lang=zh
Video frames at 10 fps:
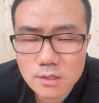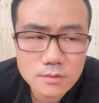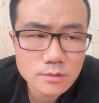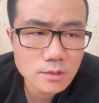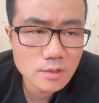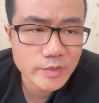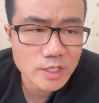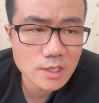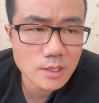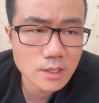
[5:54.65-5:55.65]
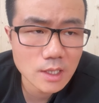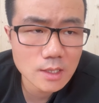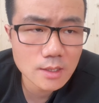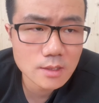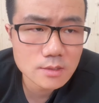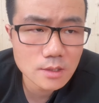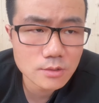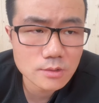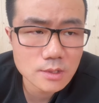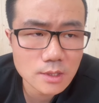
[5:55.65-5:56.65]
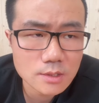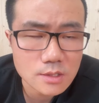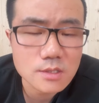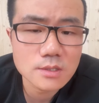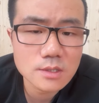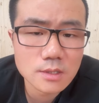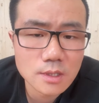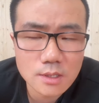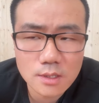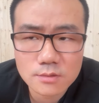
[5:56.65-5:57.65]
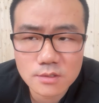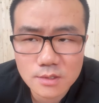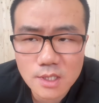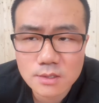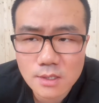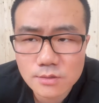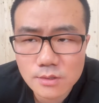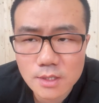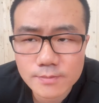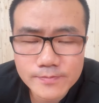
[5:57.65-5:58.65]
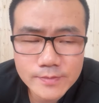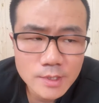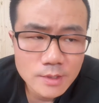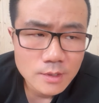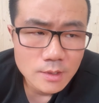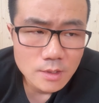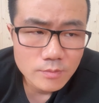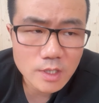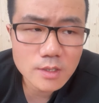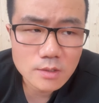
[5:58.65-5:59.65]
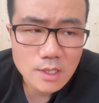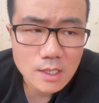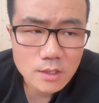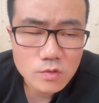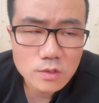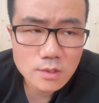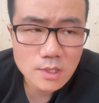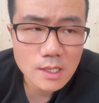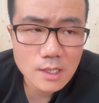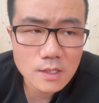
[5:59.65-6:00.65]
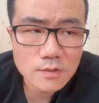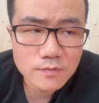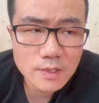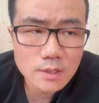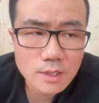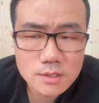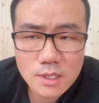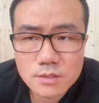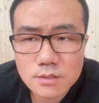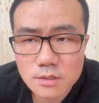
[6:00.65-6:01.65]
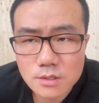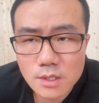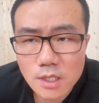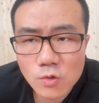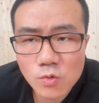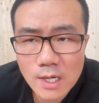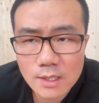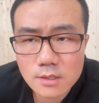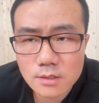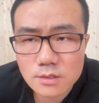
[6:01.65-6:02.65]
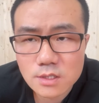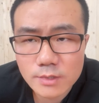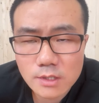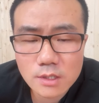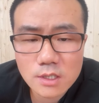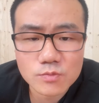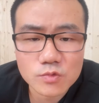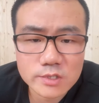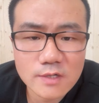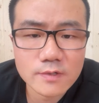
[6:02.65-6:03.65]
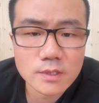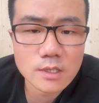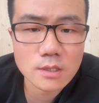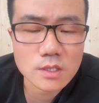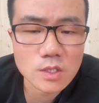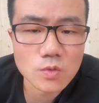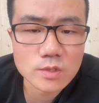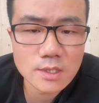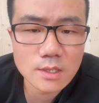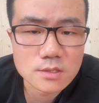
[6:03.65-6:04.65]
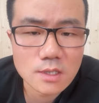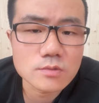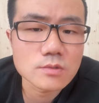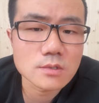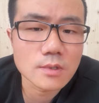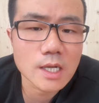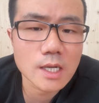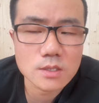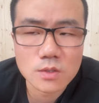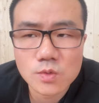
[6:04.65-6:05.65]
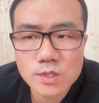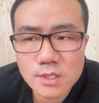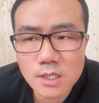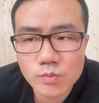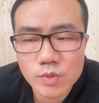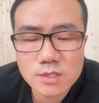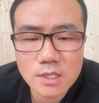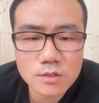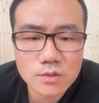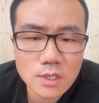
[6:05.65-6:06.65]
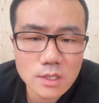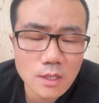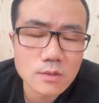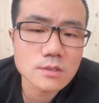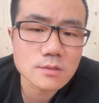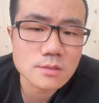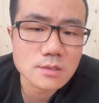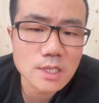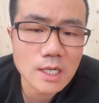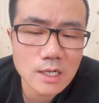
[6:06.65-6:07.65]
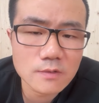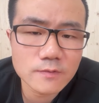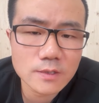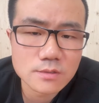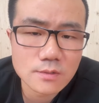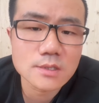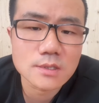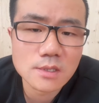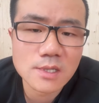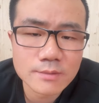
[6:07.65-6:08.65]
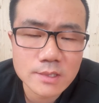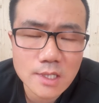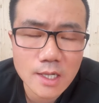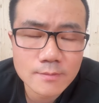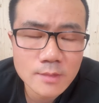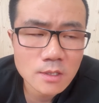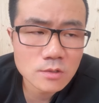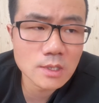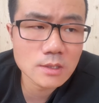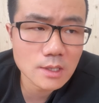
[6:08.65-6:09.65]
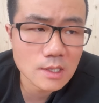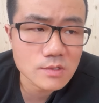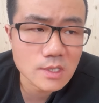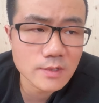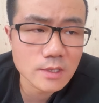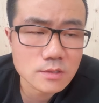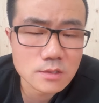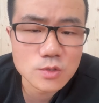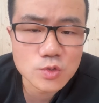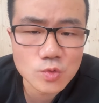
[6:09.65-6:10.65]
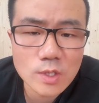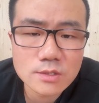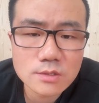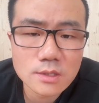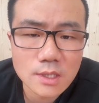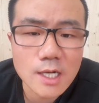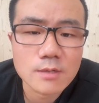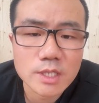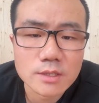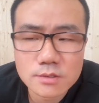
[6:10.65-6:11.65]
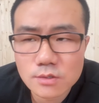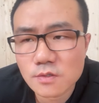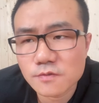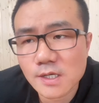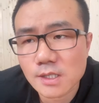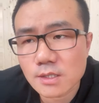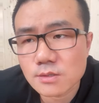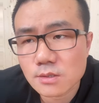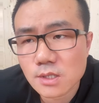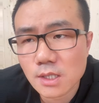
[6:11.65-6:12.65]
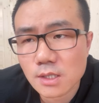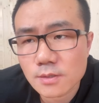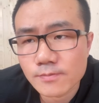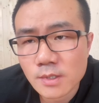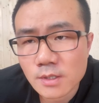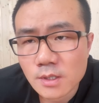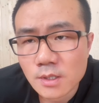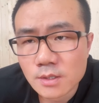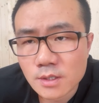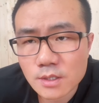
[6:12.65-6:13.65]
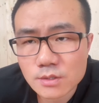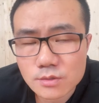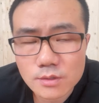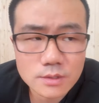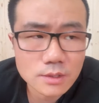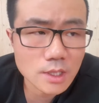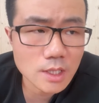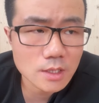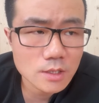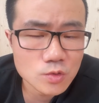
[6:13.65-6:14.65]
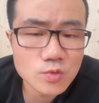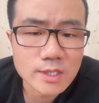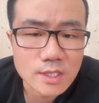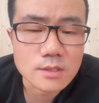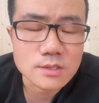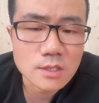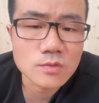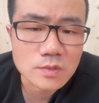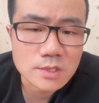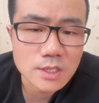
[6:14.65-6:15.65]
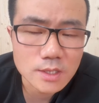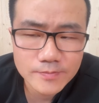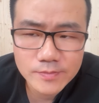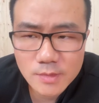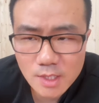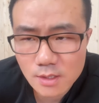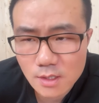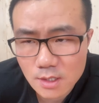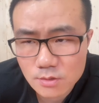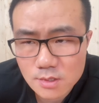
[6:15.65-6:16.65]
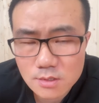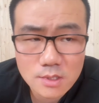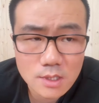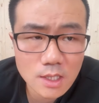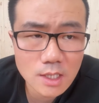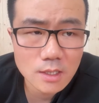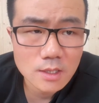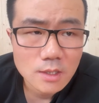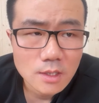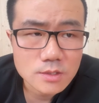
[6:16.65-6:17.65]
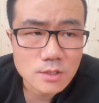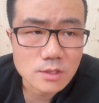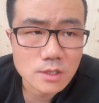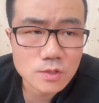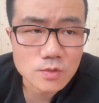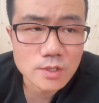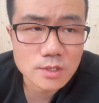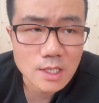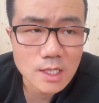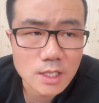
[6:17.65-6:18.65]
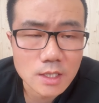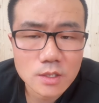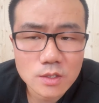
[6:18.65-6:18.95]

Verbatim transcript: 至于比赛而言呢，这种这个积极性的，可能说有待商榷。没有他呢，或者说他安分的在自己啊划定的这么一个一亩分地儿的有限战术资源、有限的比赛内容的要求之下，安分守己的打比赛，杜兰特毫无疑问是绝世良兵。就是放眼世界呢，他也属于是最顶级的武器。但一旦说自己啊，就是属于啥呢？